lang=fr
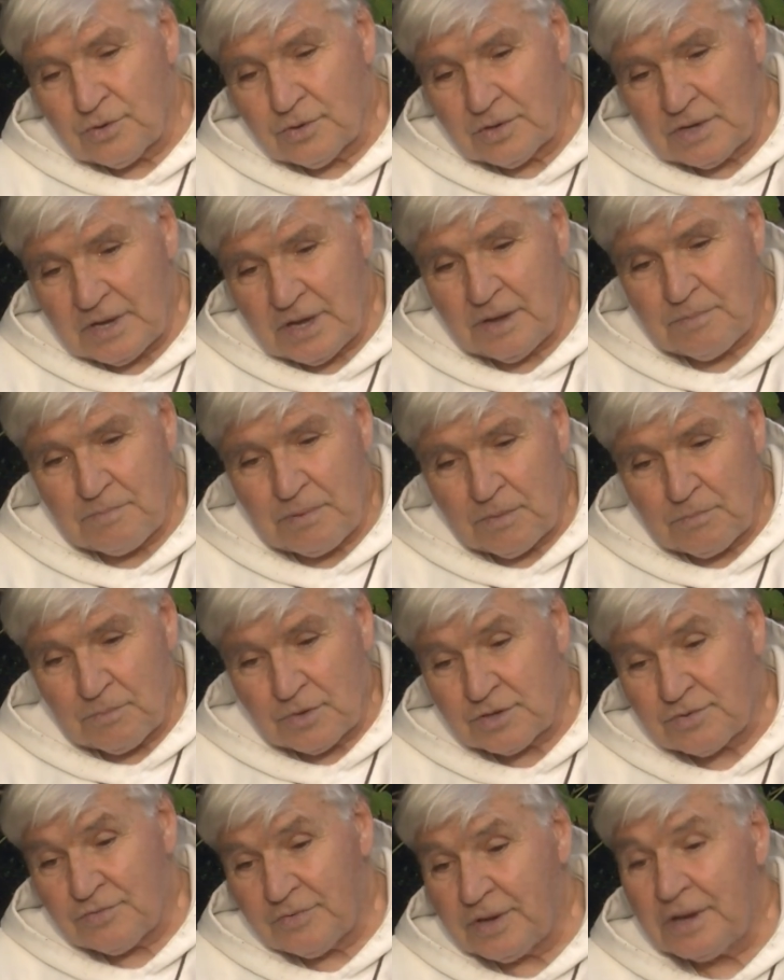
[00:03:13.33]
ont dit, ben
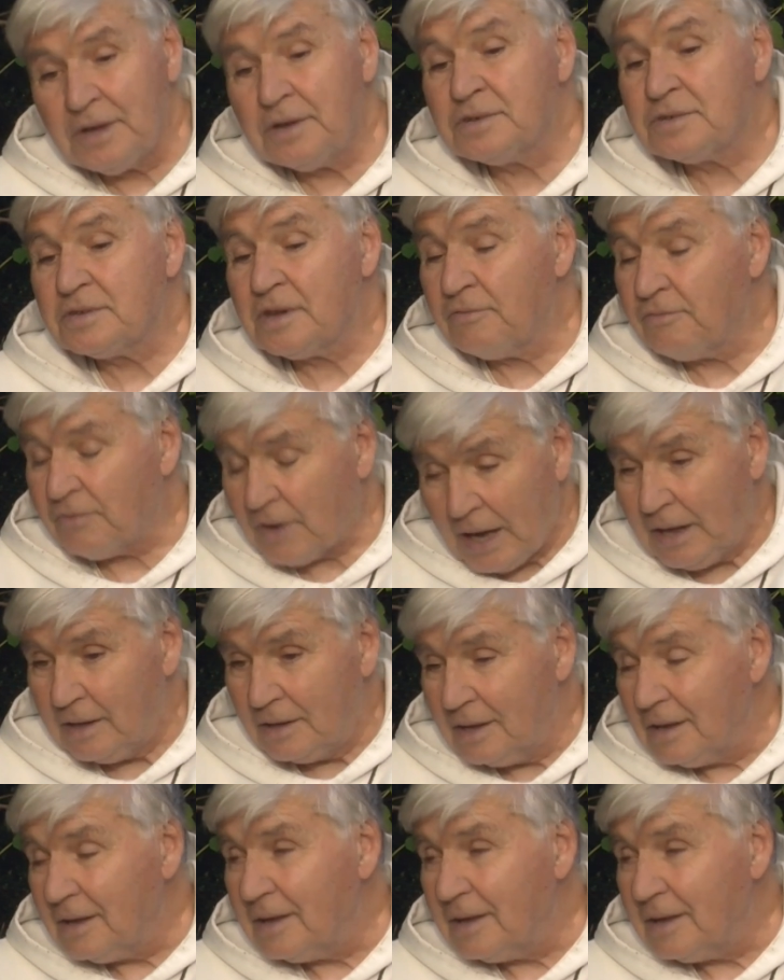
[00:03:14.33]
moi je vous dis que c'est vrai